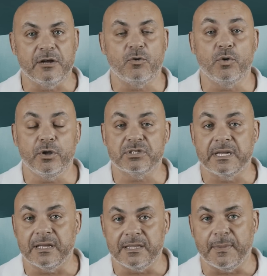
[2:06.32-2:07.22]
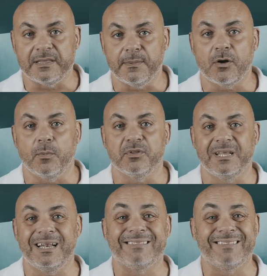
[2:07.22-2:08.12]
tan curiosa y tan llamativa como
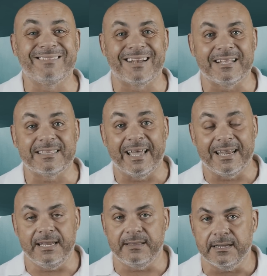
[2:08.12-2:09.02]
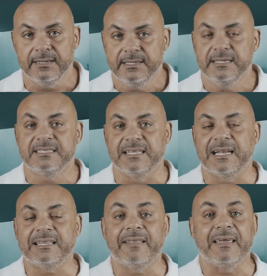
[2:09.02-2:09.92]
tiene la tetrataenita. Se
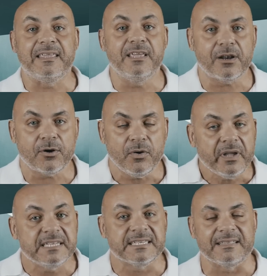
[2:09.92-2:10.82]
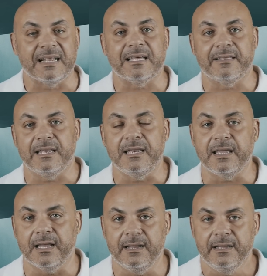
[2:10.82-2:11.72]
trata de hierro y se trata de
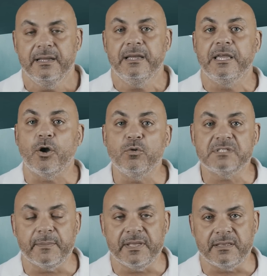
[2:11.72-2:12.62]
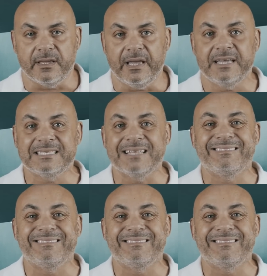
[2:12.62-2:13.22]
níquel. Y justamente esta